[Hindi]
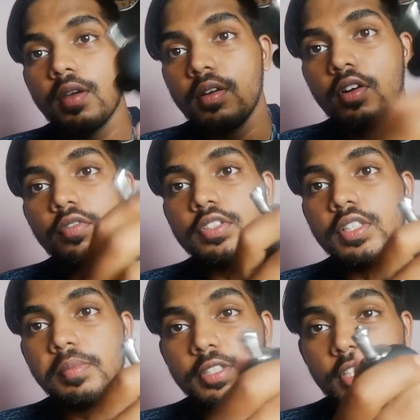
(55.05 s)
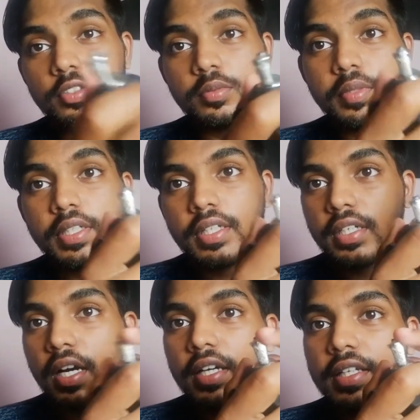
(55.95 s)
ऑब्वियसली पचास रुपये
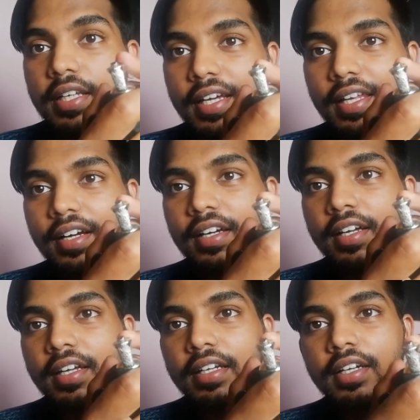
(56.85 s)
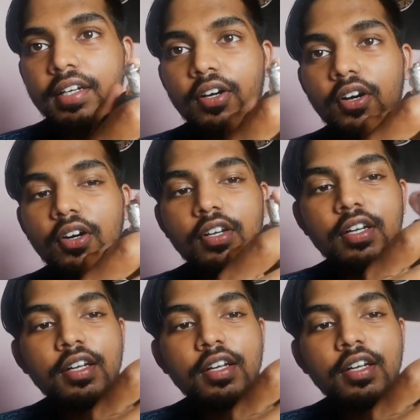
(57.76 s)
का ही निकला है और